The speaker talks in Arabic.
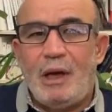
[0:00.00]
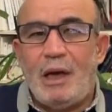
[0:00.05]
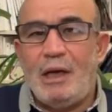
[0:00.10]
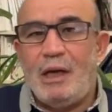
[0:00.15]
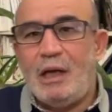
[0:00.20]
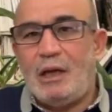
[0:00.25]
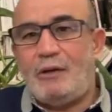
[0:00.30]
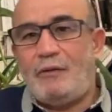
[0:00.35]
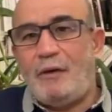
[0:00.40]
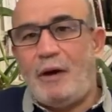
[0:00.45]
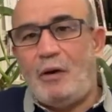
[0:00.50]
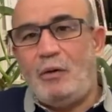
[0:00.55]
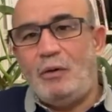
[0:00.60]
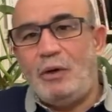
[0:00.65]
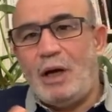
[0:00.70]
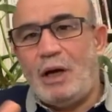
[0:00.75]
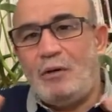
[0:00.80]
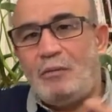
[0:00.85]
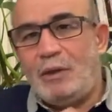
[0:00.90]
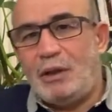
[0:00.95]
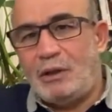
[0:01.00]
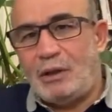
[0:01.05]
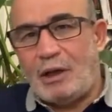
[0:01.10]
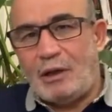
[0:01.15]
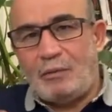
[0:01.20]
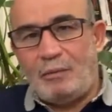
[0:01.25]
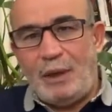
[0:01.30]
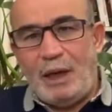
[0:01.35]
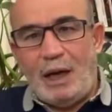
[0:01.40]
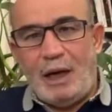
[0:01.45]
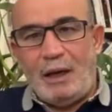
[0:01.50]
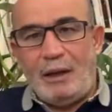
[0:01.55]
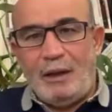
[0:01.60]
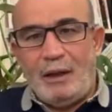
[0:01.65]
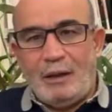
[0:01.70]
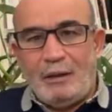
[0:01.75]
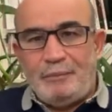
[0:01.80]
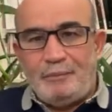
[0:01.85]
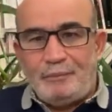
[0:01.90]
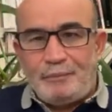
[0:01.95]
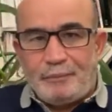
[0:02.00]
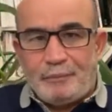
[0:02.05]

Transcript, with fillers: أن يدفعونهم للتطبيع أيضا